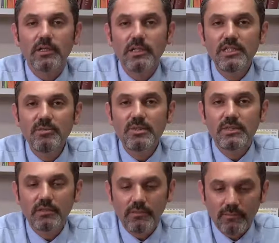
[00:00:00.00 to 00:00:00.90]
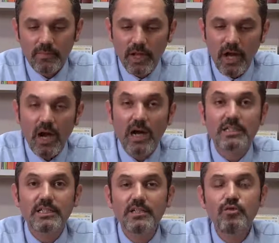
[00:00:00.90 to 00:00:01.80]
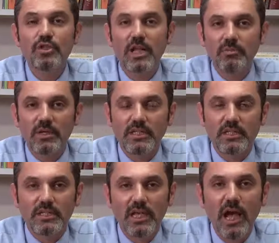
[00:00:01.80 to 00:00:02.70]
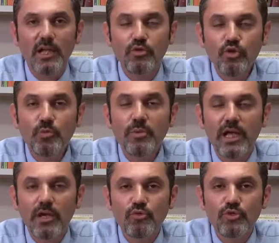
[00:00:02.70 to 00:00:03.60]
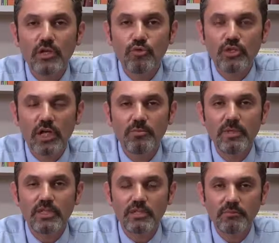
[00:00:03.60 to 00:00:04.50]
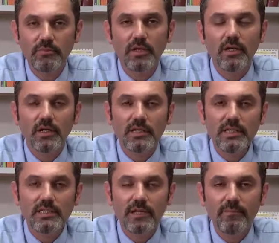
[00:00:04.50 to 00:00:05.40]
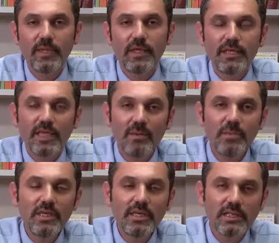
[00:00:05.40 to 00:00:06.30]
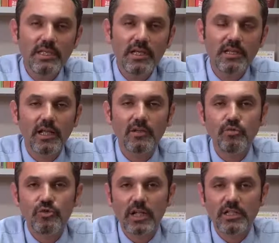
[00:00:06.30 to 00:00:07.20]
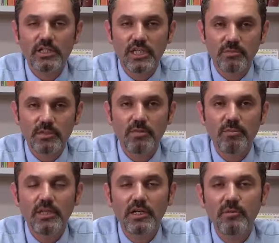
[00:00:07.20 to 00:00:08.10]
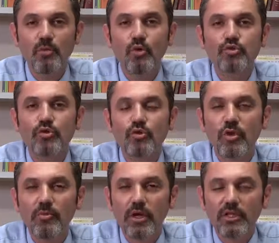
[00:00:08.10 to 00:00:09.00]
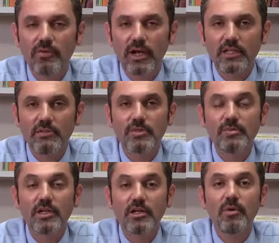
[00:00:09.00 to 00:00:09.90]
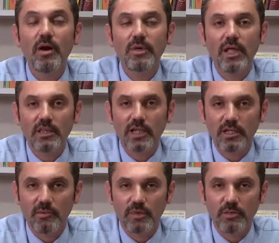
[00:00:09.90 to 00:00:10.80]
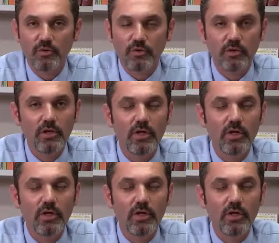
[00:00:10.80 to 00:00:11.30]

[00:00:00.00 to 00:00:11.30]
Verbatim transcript: dizimizin aksını düzeltmek için yani yük binen yüzeyi düzeltmek için dize kemiği keserekten düzelteceğimiz bir takım osteotomi adı verdiğimiz bir takım ameliyatlar yapılabiliyor.